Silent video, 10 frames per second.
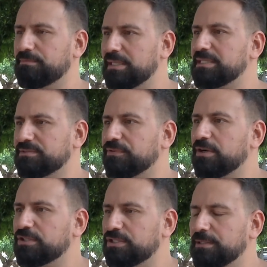mais
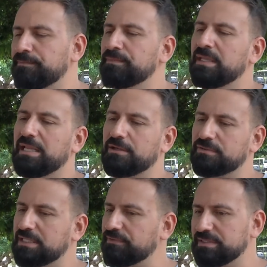forte, ela
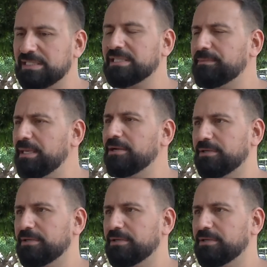consegue fazer até em meia